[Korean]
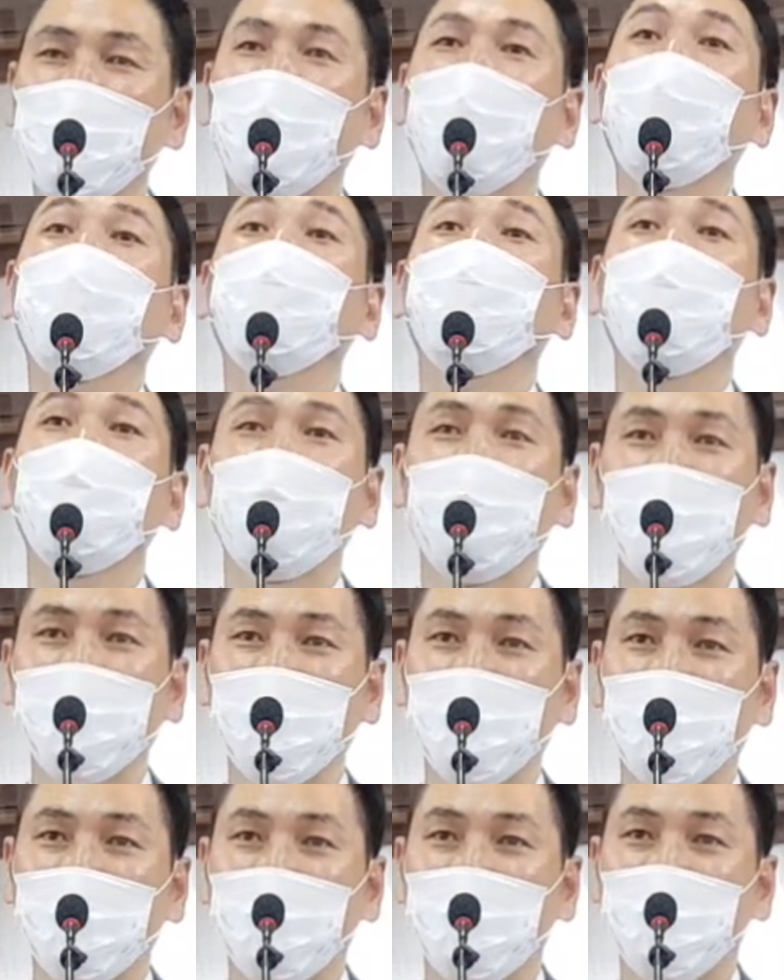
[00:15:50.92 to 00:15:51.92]
더 컸던
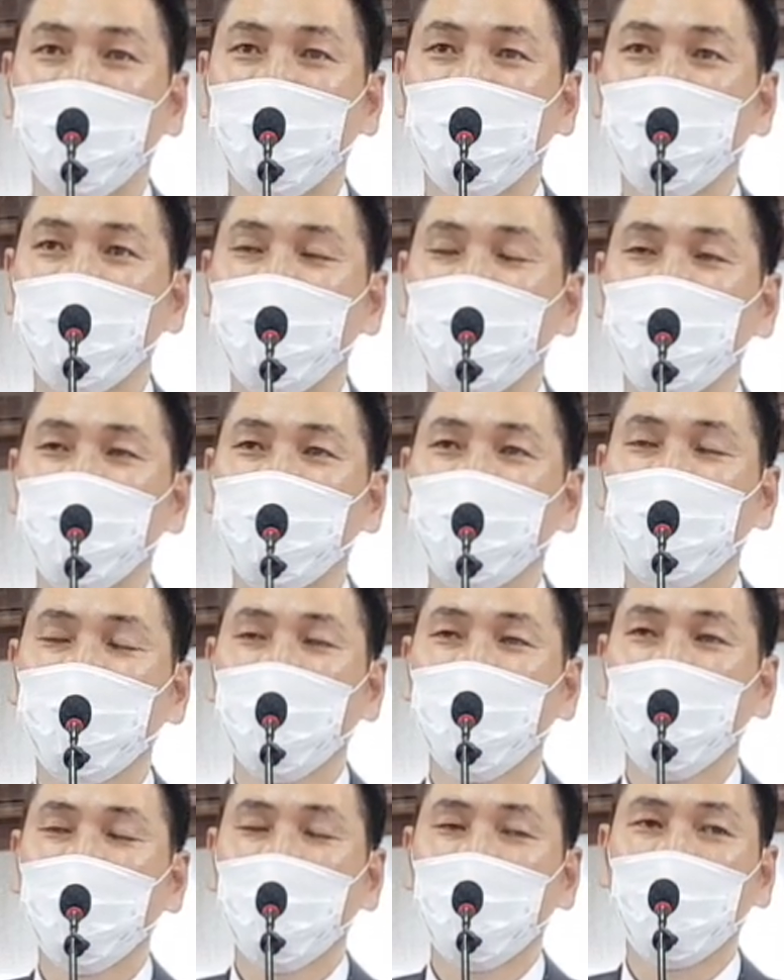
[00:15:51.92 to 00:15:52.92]
거예요.
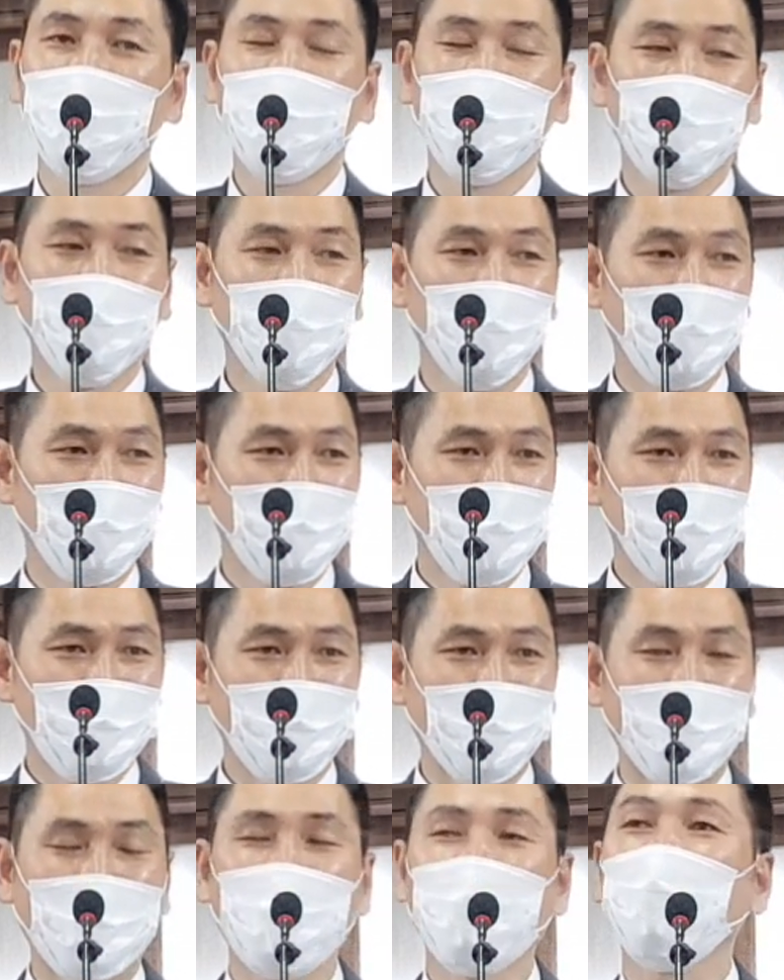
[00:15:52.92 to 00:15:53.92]
그리고
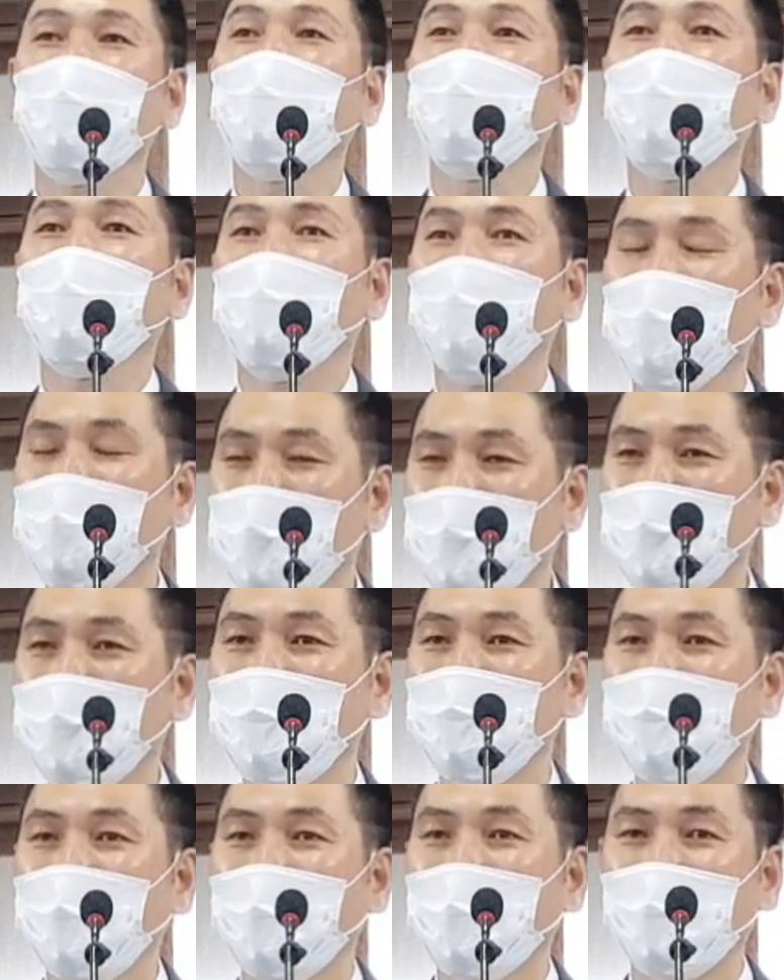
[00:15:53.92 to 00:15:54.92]
자기도 그렇게 컸기
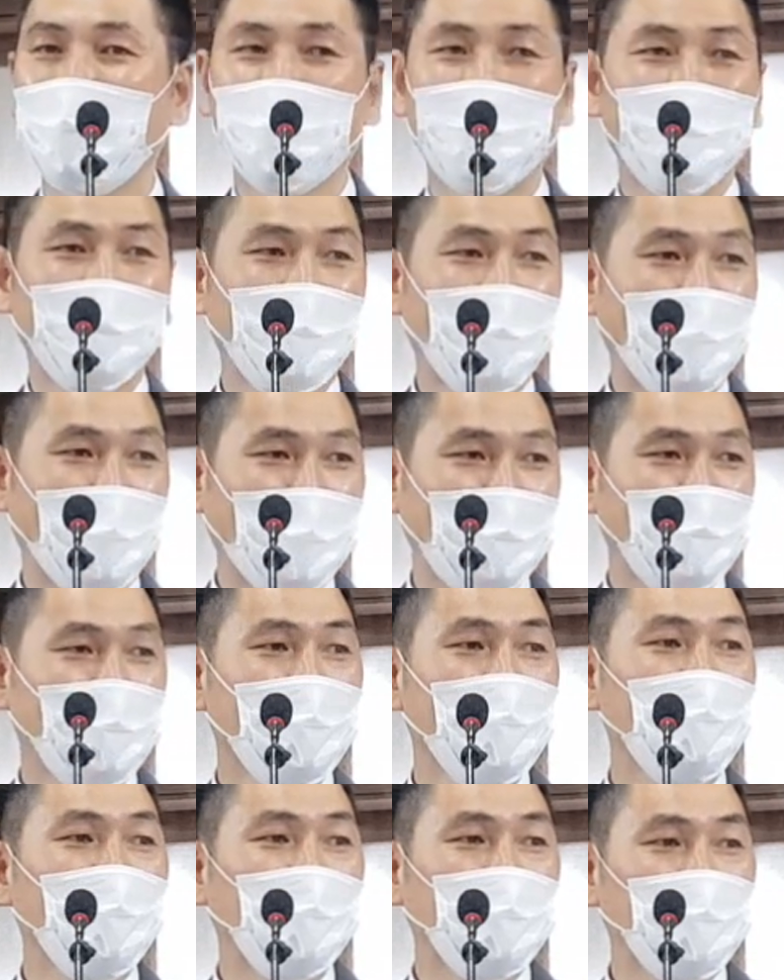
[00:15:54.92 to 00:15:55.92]
때문에
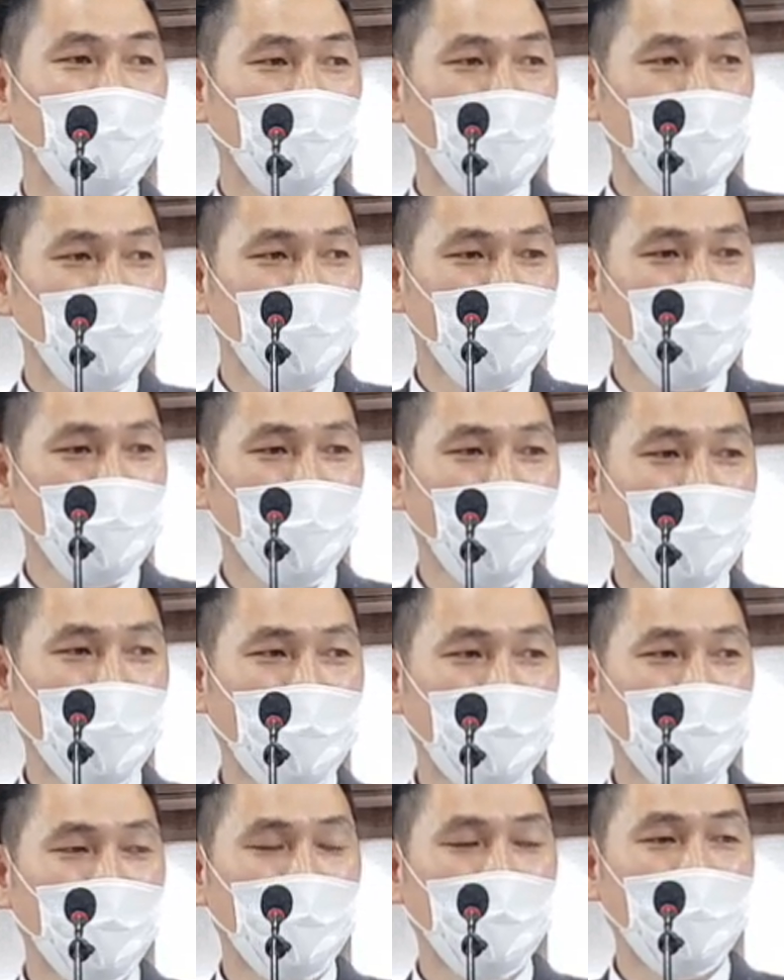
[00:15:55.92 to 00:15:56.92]
아들을 어떻게
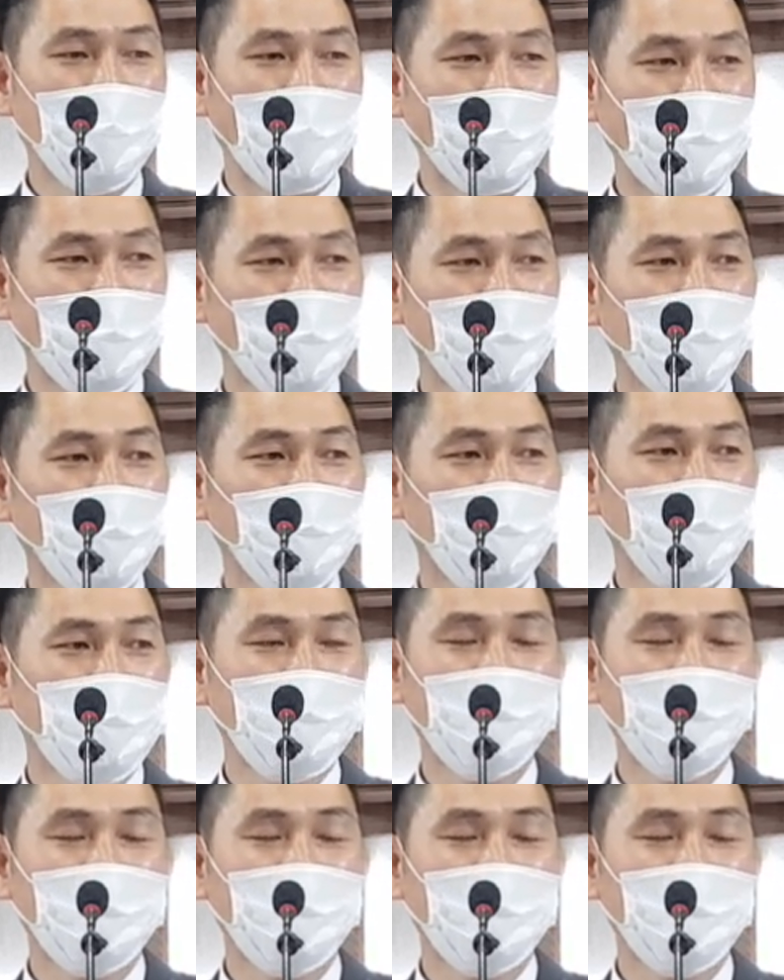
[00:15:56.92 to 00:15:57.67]
축복하고 아들을 어떻게